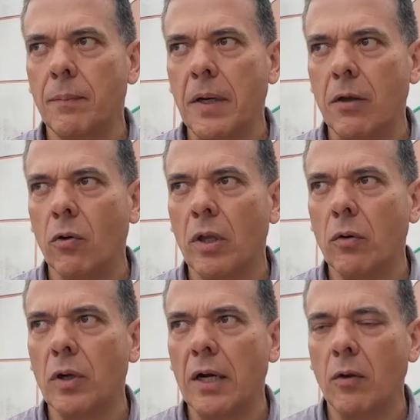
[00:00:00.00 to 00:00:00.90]
periodo de
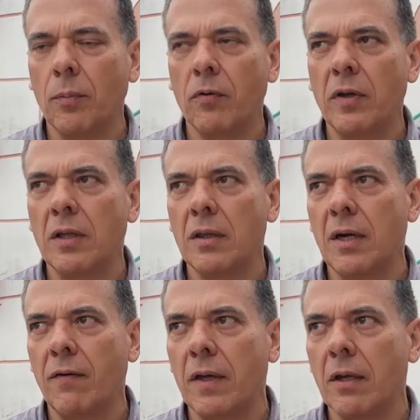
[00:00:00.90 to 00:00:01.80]
un año por
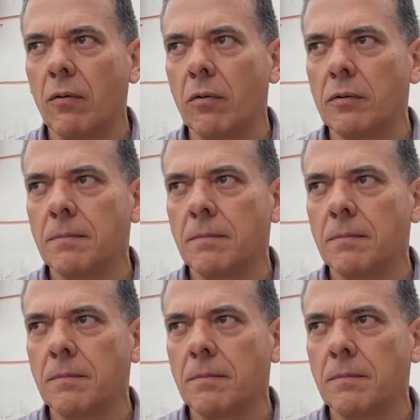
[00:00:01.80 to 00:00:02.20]
23 vehículos.